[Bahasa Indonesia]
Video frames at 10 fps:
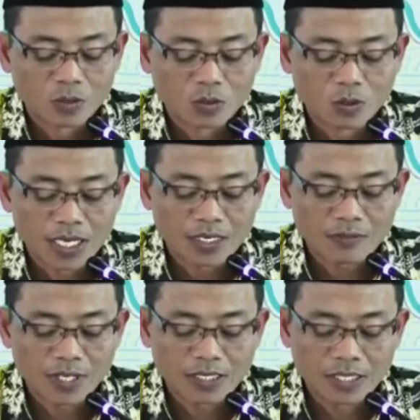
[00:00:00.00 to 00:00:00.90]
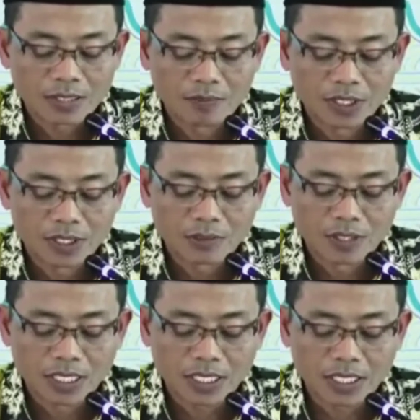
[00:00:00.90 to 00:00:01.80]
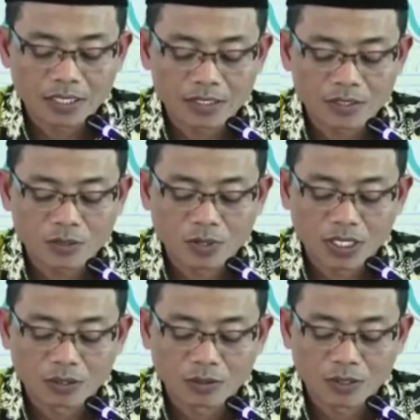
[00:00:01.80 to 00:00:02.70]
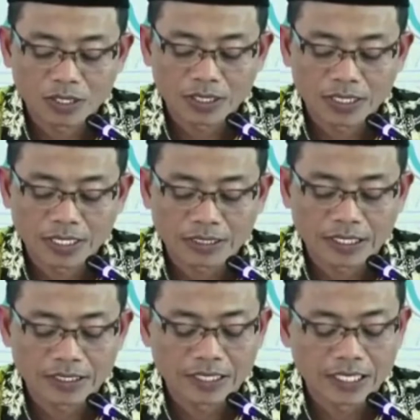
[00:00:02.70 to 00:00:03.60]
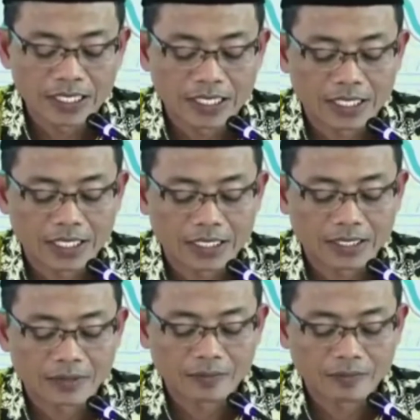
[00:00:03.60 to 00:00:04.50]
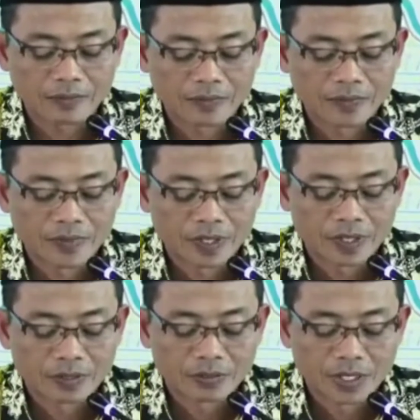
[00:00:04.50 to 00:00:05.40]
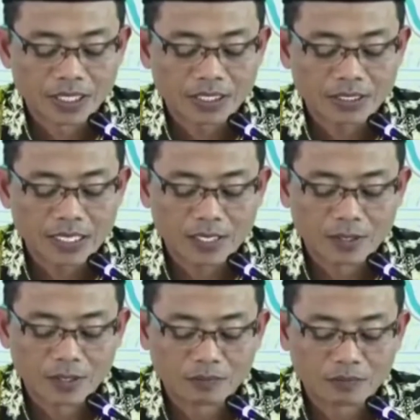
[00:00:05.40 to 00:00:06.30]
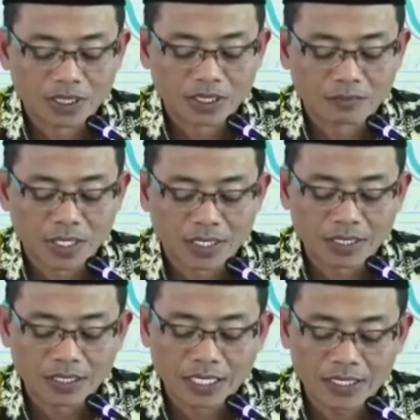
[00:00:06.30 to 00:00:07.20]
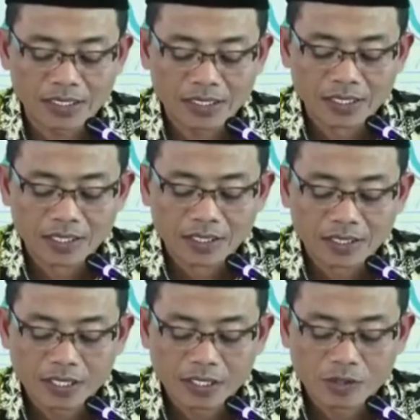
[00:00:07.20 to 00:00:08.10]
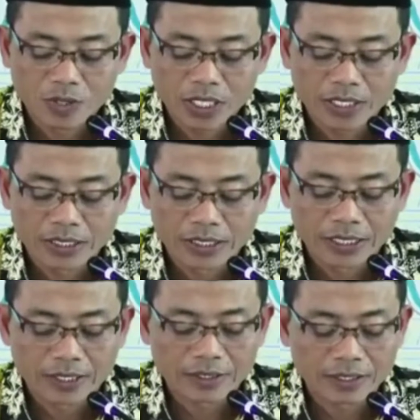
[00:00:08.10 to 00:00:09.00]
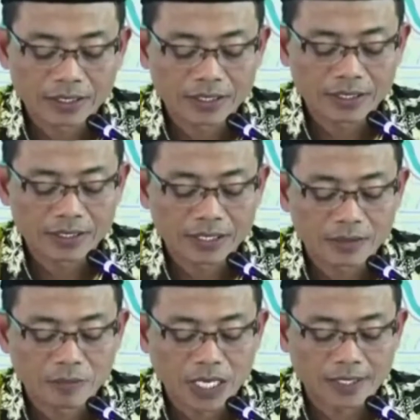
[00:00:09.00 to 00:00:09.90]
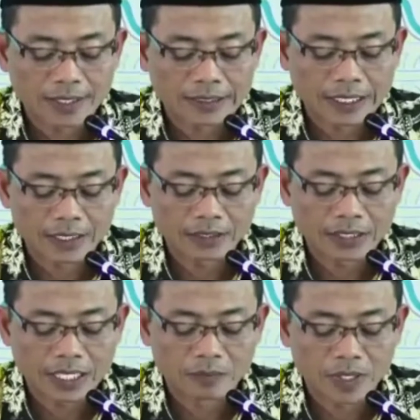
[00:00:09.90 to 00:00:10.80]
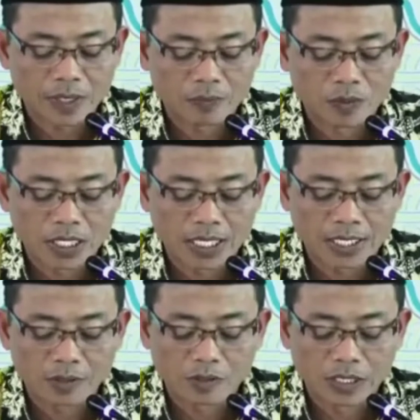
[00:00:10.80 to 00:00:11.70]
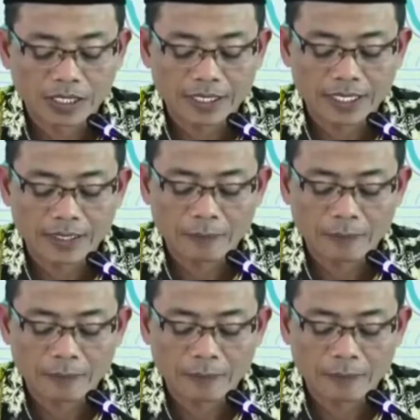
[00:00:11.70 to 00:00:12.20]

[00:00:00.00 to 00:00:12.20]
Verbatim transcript: Uang wajib digunakan suatu kegiatan yang halal Dua, sanggup mengembalikan sesuai dengan kesepakatan tanpa bunga atau jasa